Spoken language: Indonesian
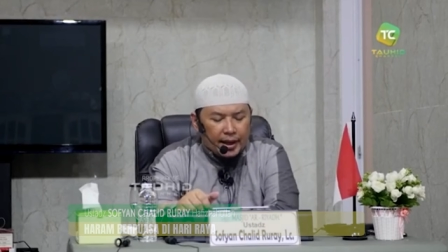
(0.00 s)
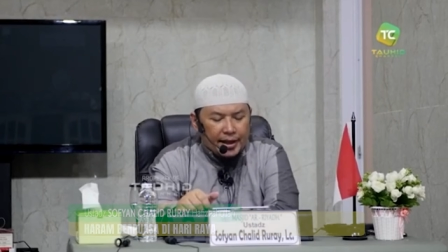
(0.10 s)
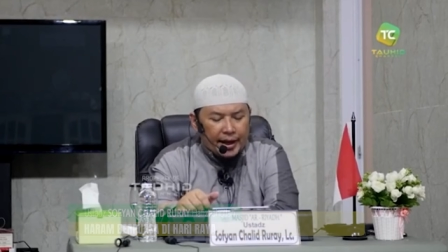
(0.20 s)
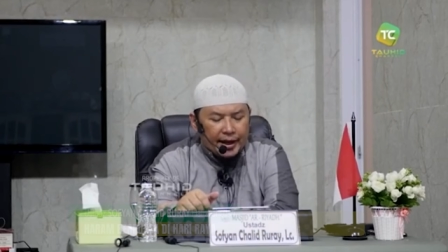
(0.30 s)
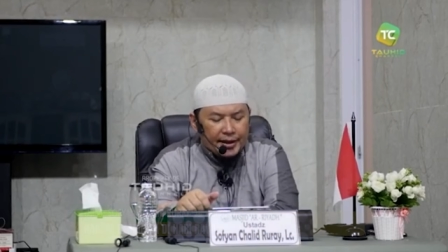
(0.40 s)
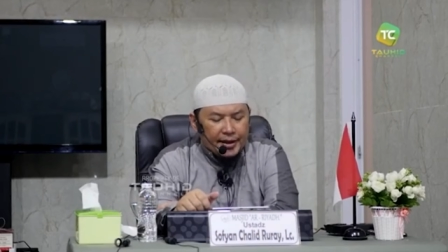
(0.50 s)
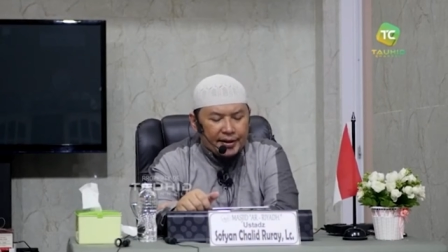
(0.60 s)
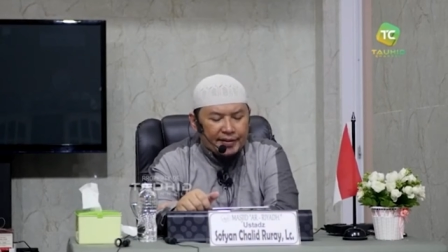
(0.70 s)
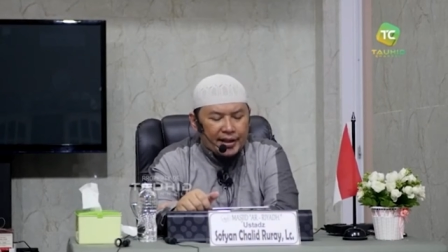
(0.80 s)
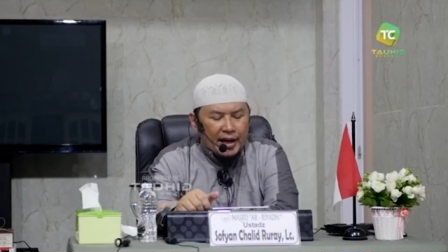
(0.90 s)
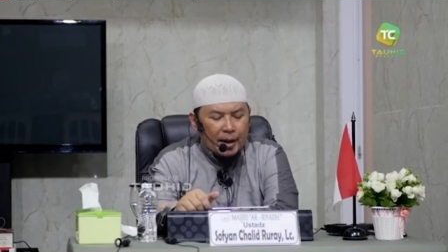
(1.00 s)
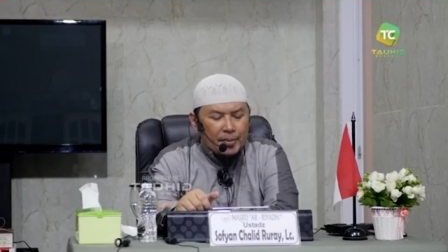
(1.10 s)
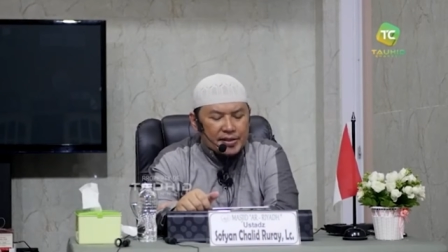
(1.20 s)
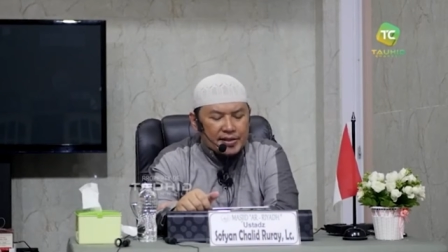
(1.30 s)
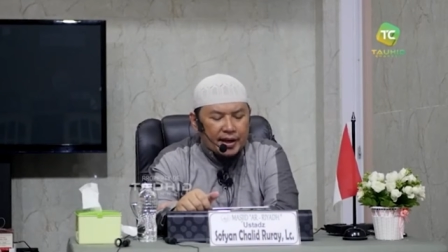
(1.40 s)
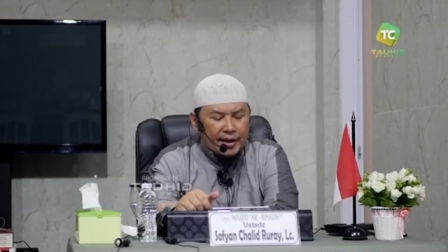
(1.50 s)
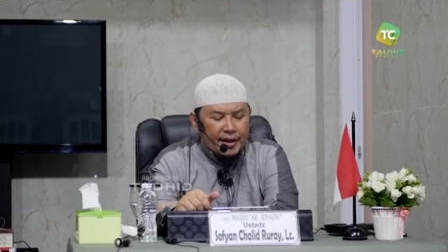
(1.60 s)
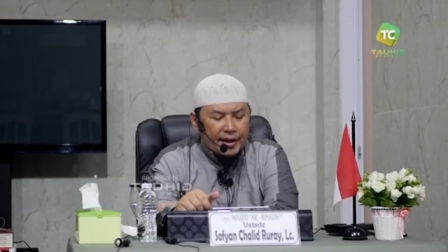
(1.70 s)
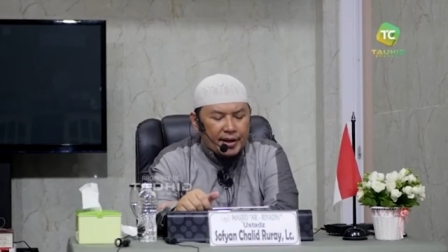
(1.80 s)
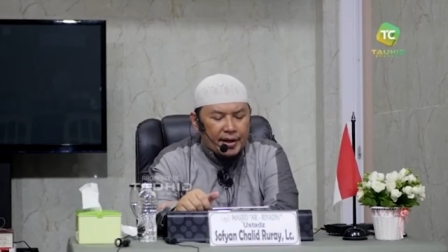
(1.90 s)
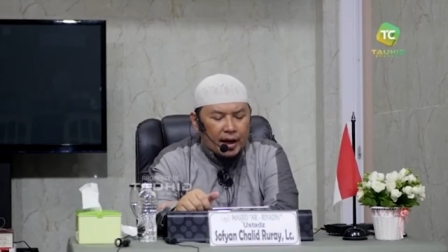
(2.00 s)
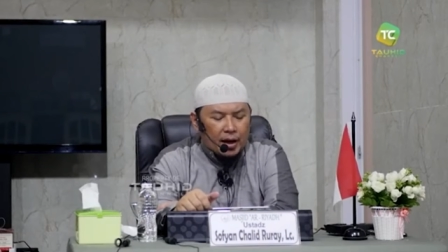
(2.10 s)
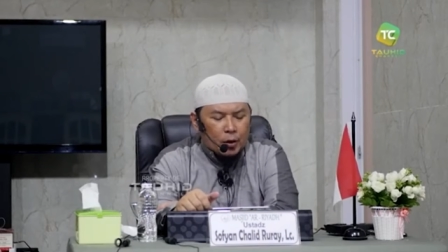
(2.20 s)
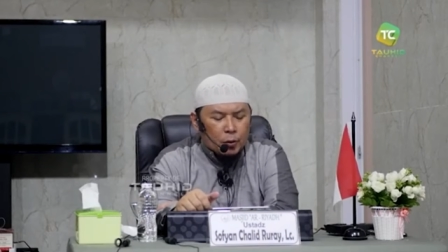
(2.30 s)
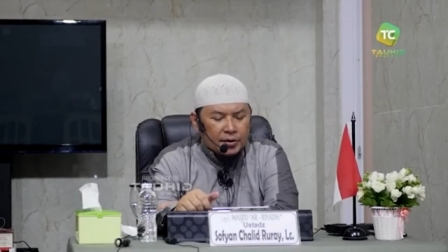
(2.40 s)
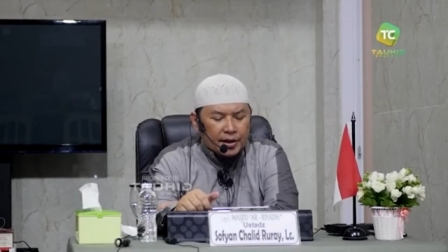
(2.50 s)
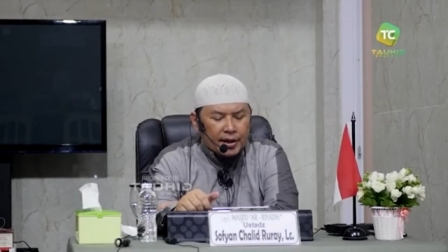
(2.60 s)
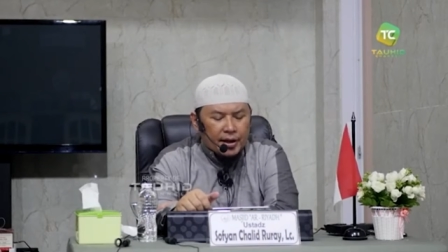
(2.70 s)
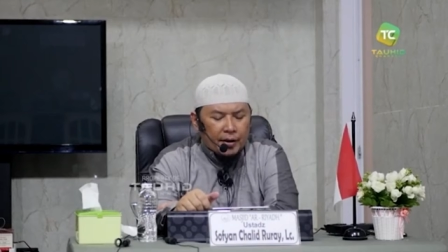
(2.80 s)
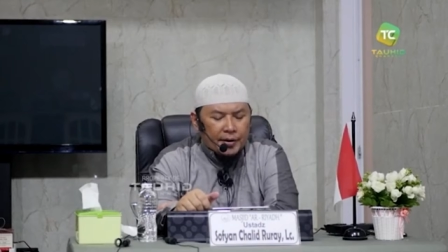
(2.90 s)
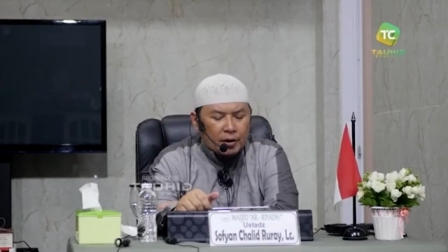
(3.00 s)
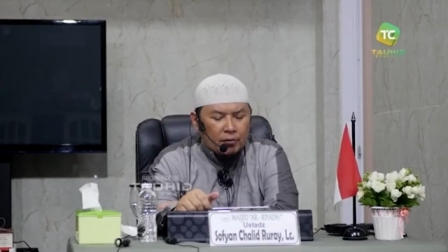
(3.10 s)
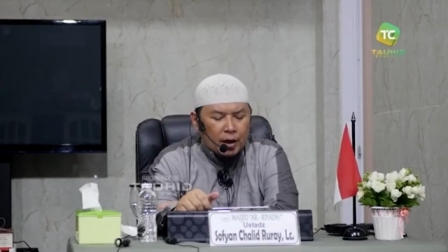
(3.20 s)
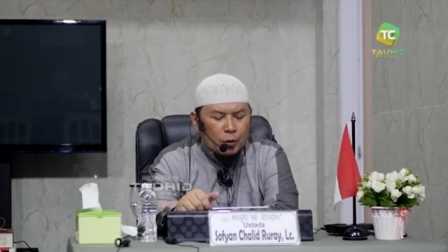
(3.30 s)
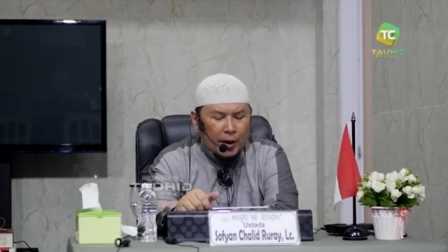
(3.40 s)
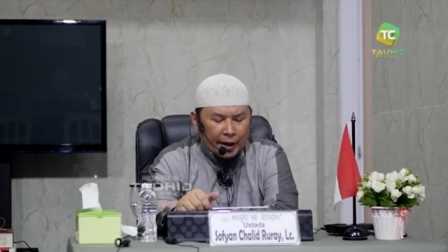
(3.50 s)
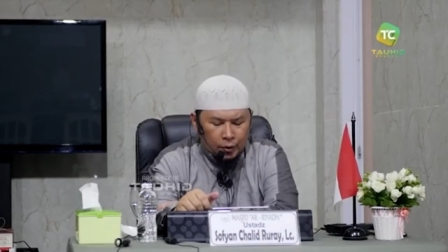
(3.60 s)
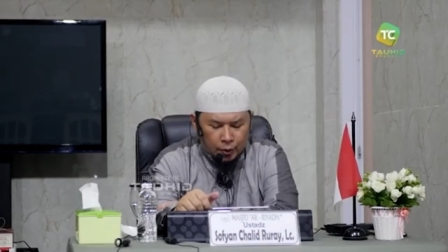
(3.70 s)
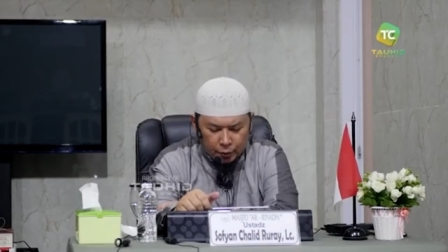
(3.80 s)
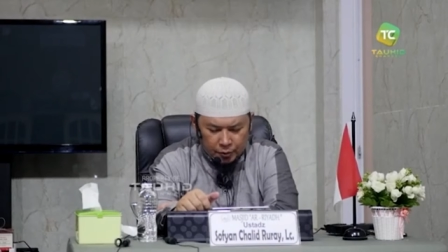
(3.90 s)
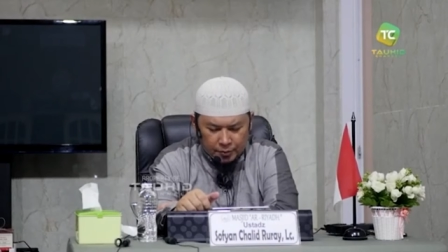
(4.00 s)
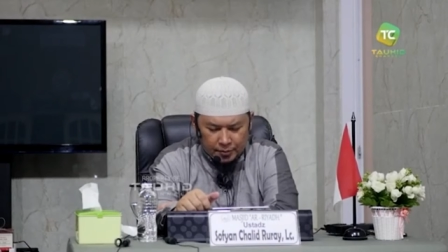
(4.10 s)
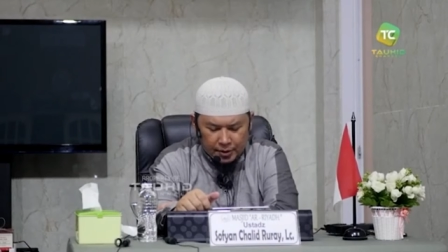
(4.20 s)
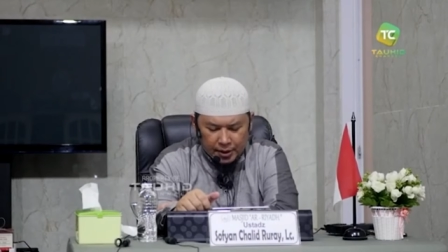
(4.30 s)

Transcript: Li hadithi Abi Sa'idin Al-Khudri radhiyallahu anhu.